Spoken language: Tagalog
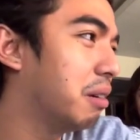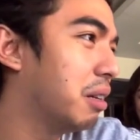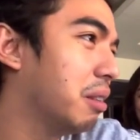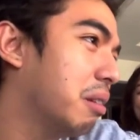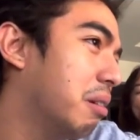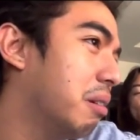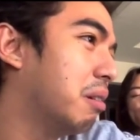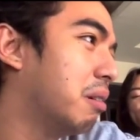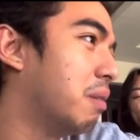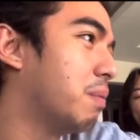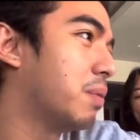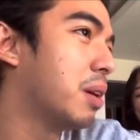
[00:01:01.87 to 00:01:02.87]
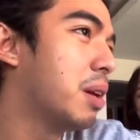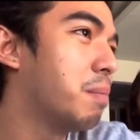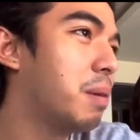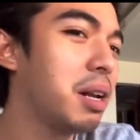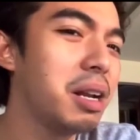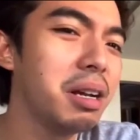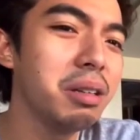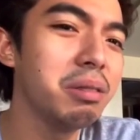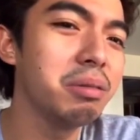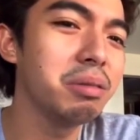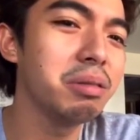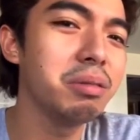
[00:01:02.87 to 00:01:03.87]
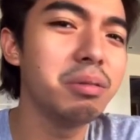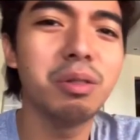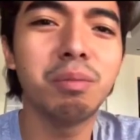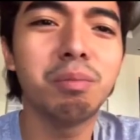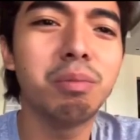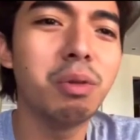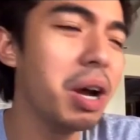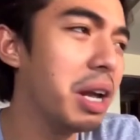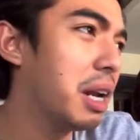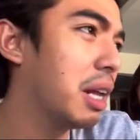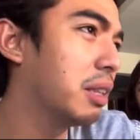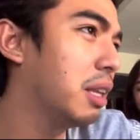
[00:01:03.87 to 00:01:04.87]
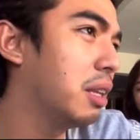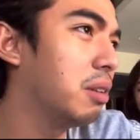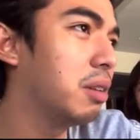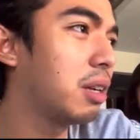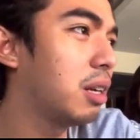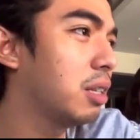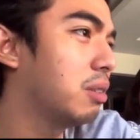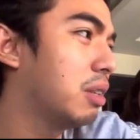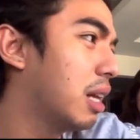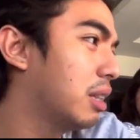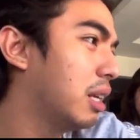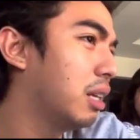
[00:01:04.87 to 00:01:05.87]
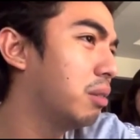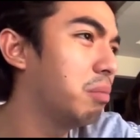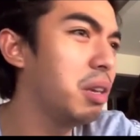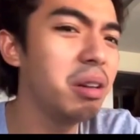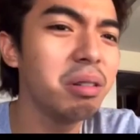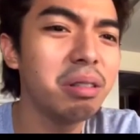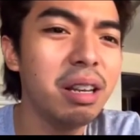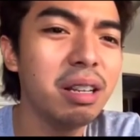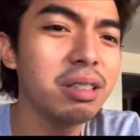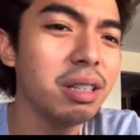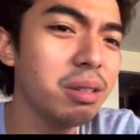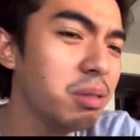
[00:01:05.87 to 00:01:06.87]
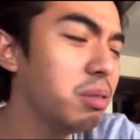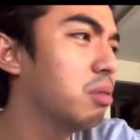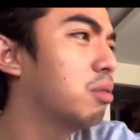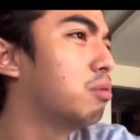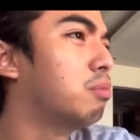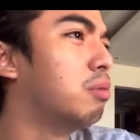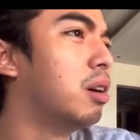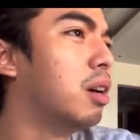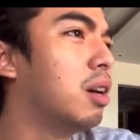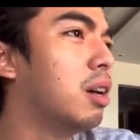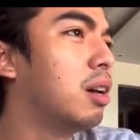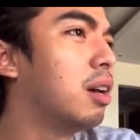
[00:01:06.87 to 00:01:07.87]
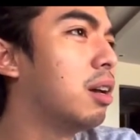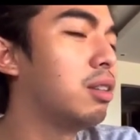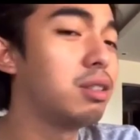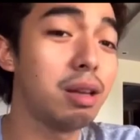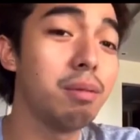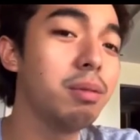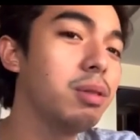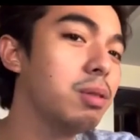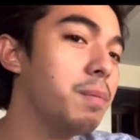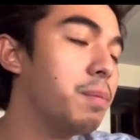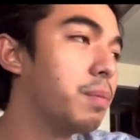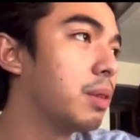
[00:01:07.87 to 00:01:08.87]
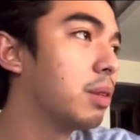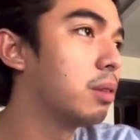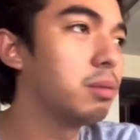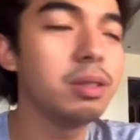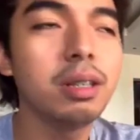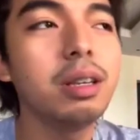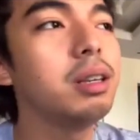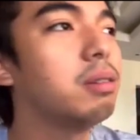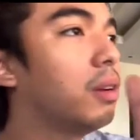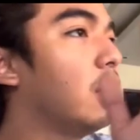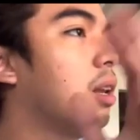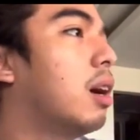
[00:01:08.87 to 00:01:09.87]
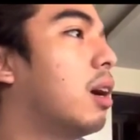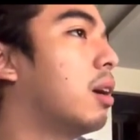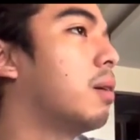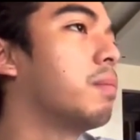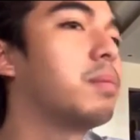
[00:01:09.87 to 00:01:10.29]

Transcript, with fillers: Ganito. Parang yung, yung buhay natin, yung relasyon natin, umiikot na lang sa YouTube. Eh di sabi ko, sige, okay lang.